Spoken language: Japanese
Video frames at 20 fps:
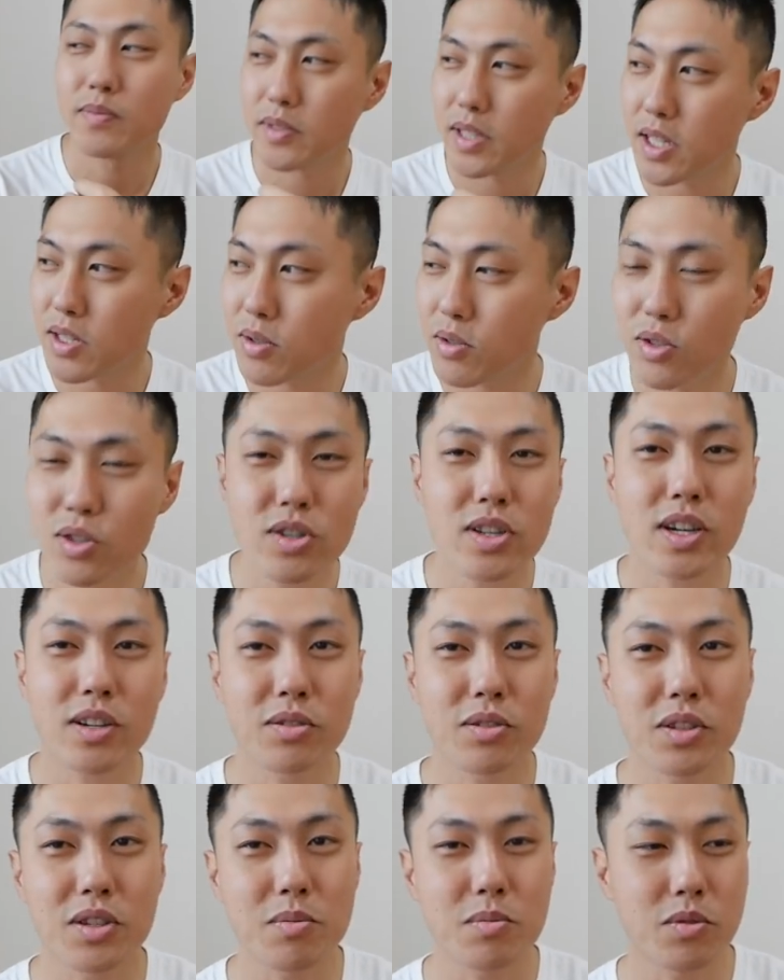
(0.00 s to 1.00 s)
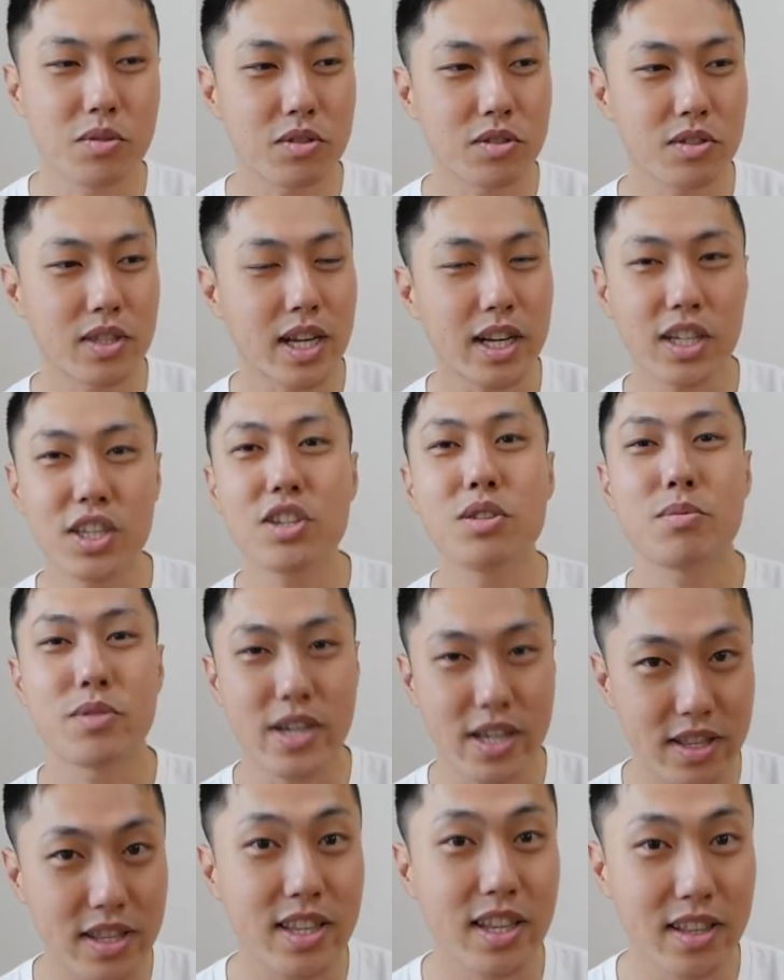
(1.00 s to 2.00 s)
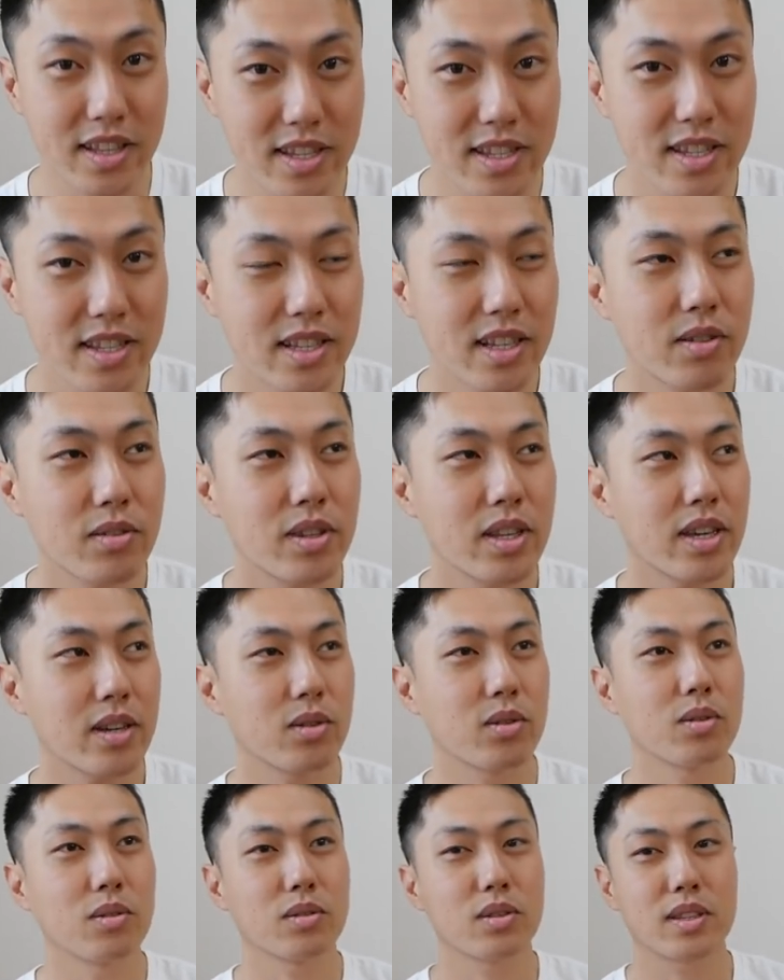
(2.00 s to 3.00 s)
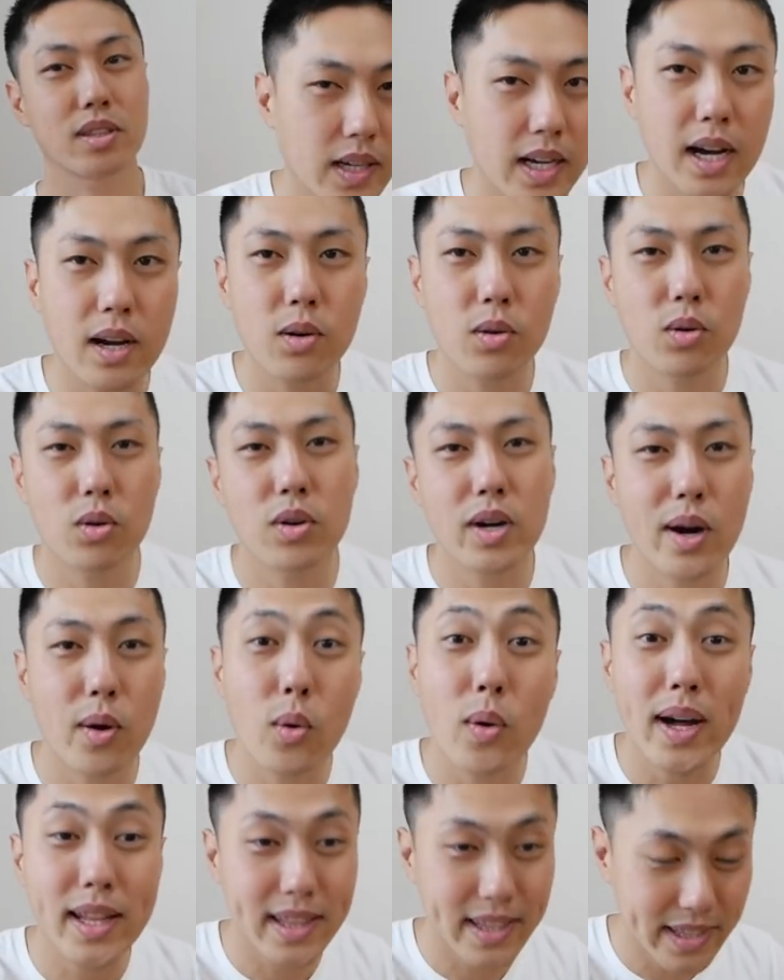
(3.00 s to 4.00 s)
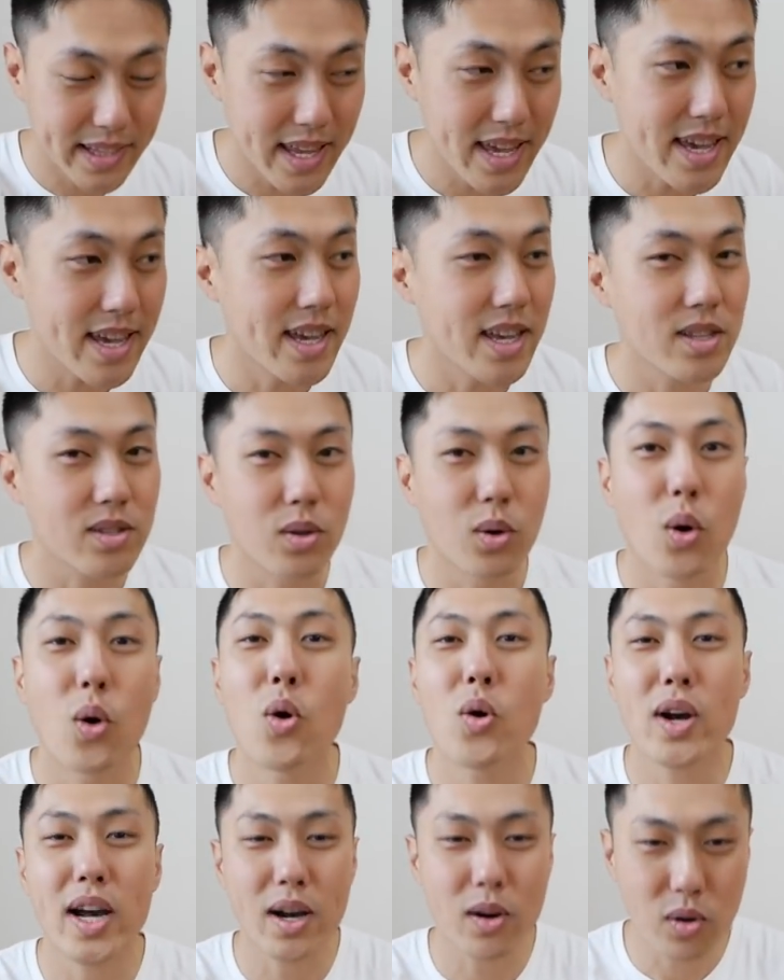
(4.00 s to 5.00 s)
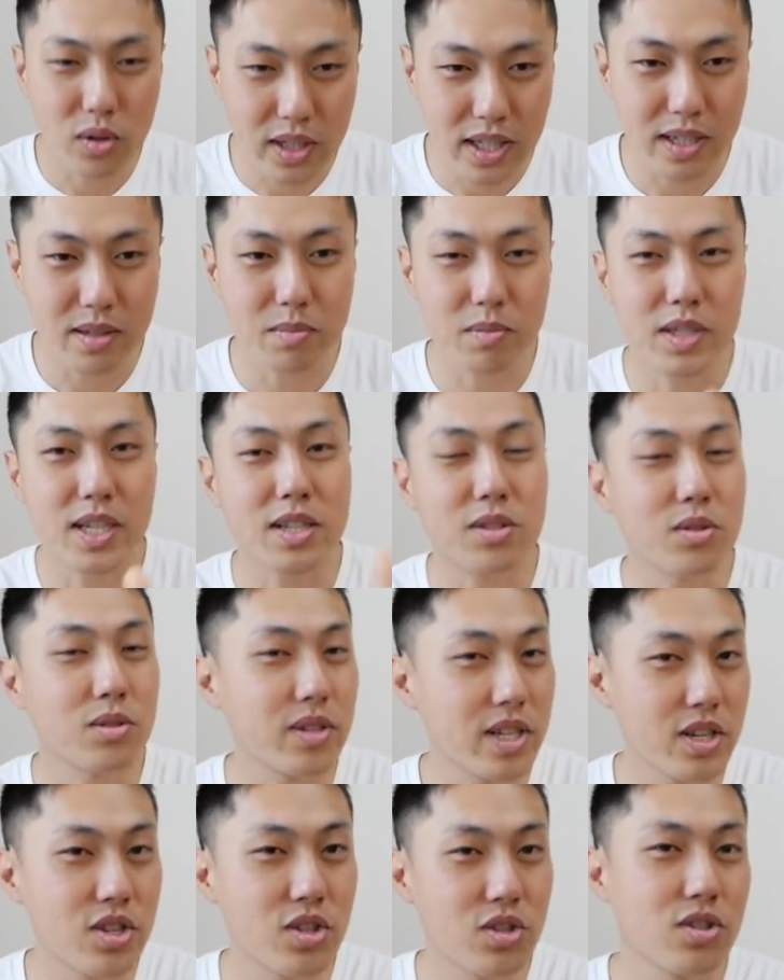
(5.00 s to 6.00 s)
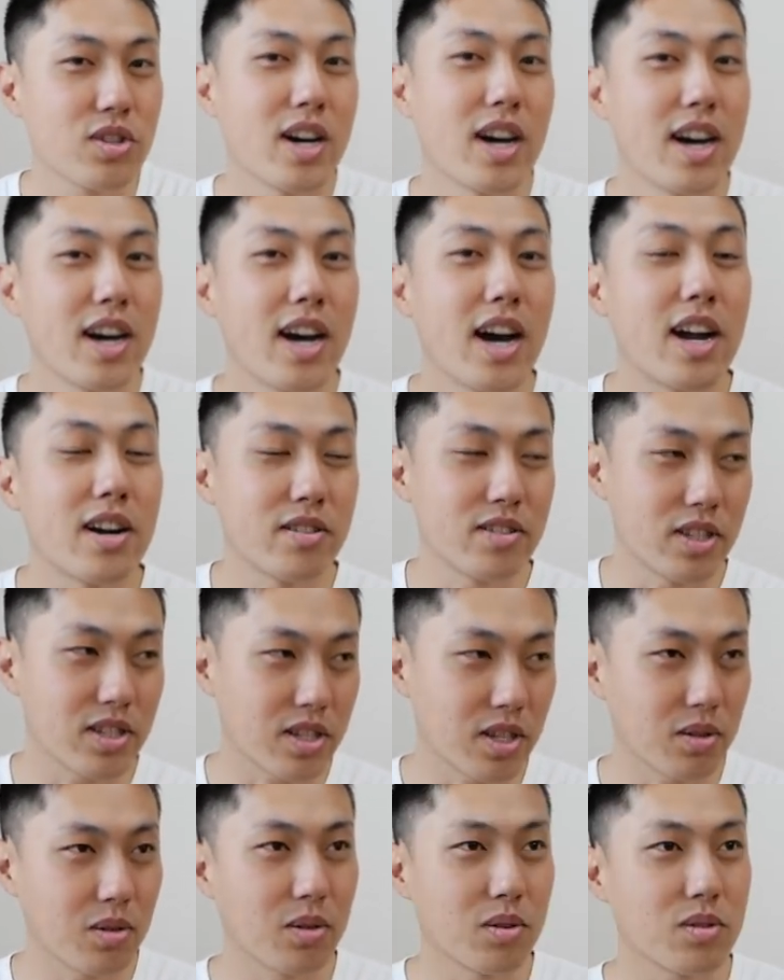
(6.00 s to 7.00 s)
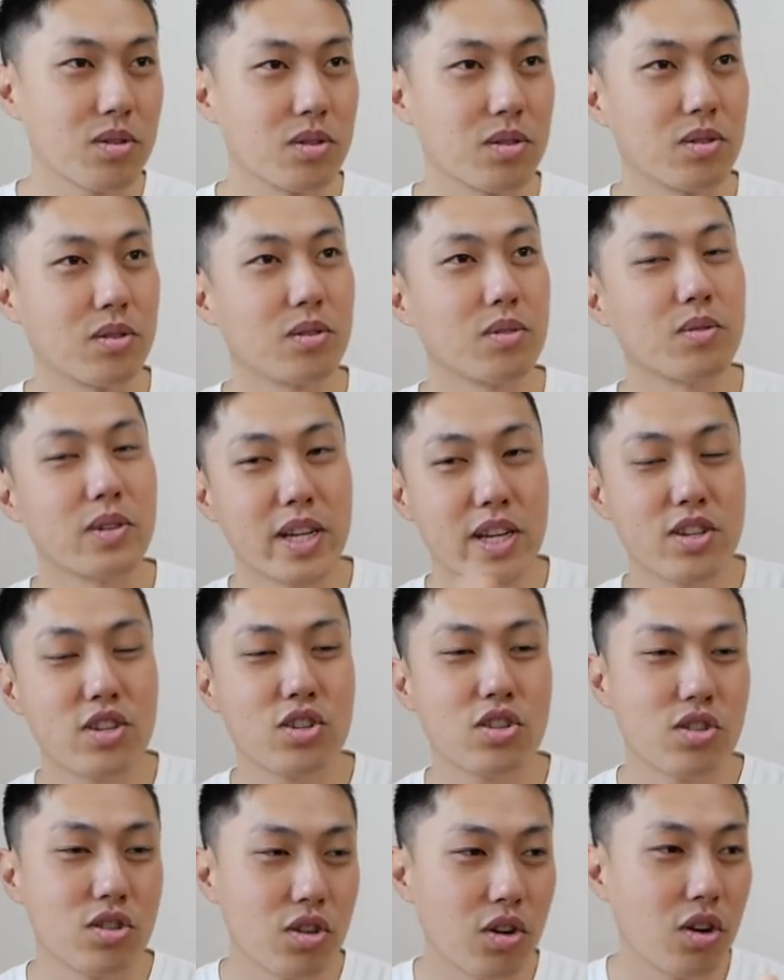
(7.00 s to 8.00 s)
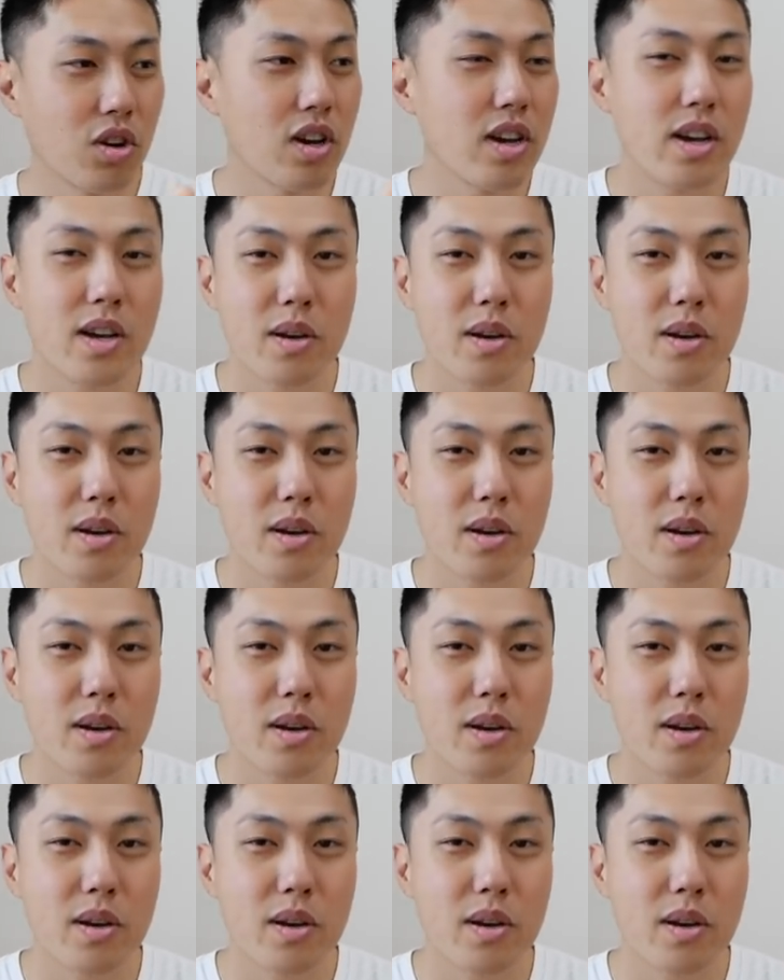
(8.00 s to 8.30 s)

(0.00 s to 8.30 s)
でその中学の時僕卓球部やってたんですなのでこう学校が終わわってその放課後に部活の練習があるんですけどその練習の